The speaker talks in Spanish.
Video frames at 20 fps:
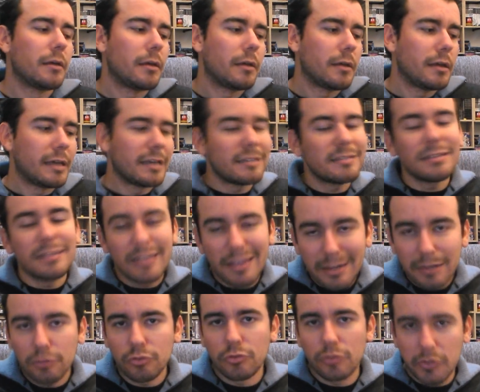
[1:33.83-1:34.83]
Es
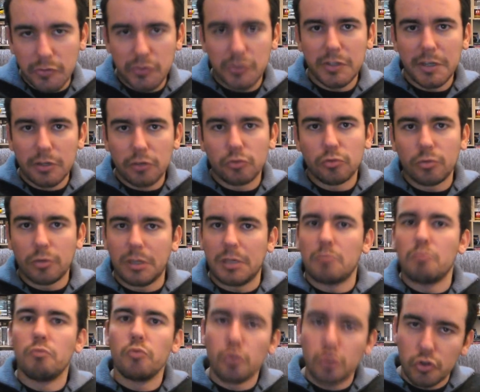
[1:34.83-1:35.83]
cierto, es cierto que
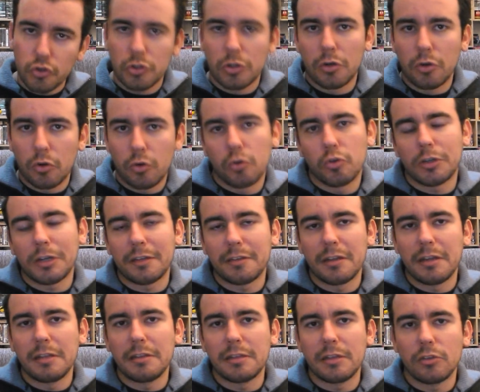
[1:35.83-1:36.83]
muchos de los juegos que hace
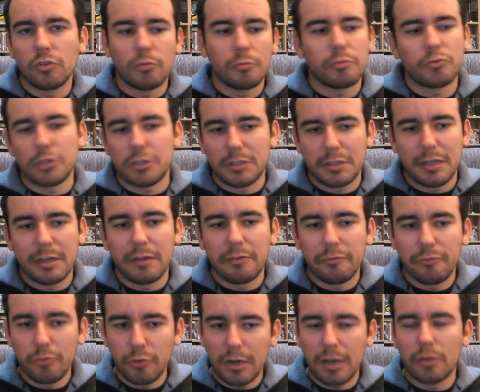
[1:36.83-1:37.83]
Nintendo pues están
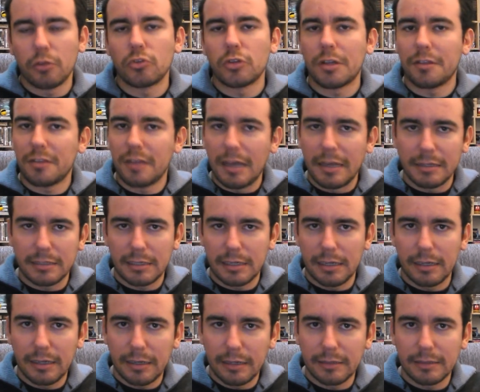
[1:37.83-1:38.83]
enfocados hacia
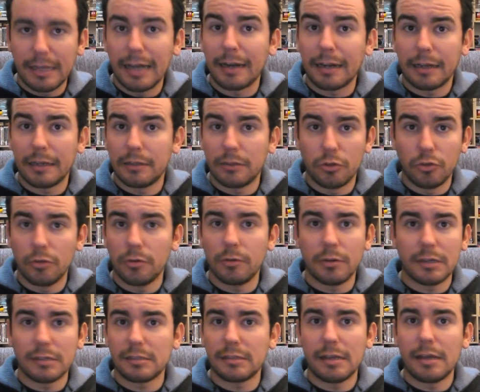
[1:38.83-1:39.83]
ese target, ¿no?
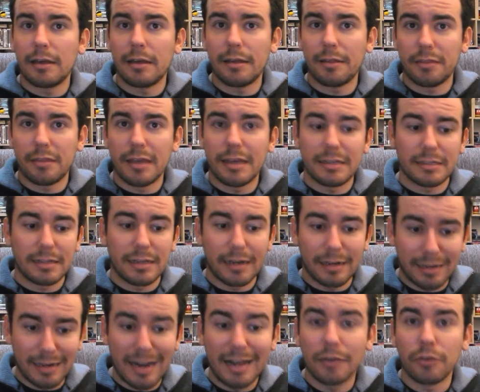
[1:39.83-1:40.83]
Hacia, hacia ese
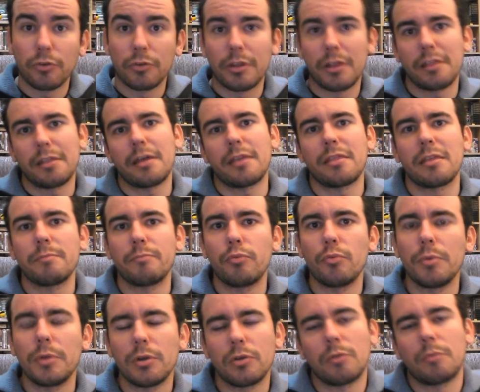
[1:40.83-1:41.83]
rango de edad de
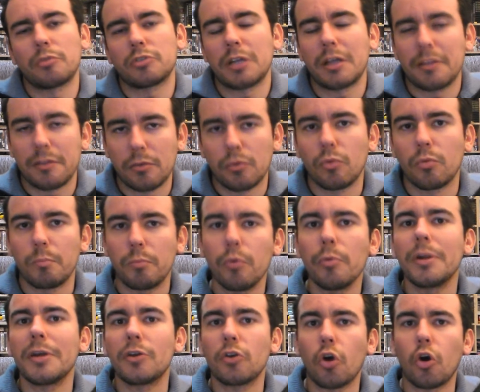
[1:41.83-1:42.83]
público, vamos a decir, un
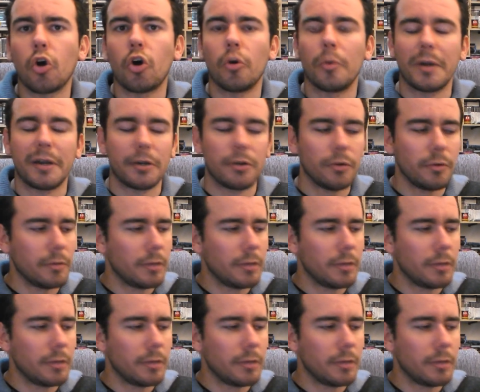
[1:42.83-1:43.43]
público joven, ¿no?